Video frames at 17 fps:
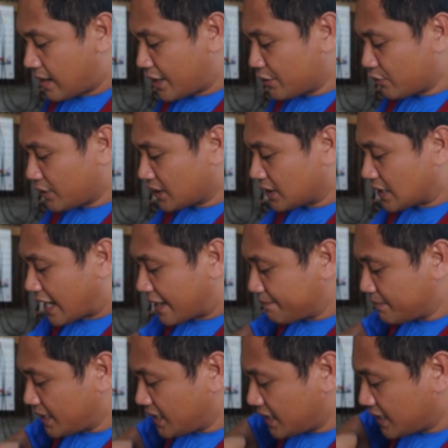ano ng
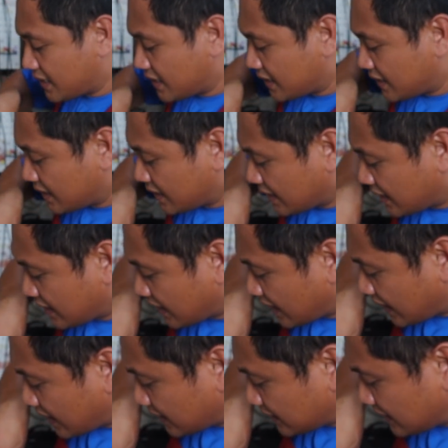gabi.
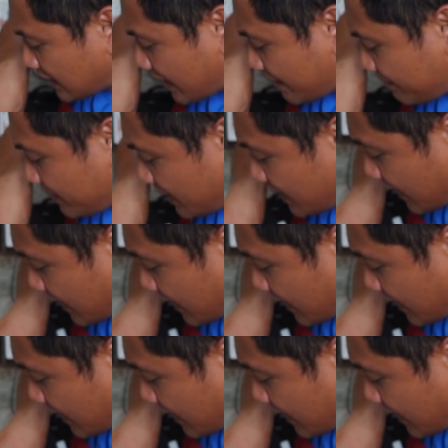Ang dami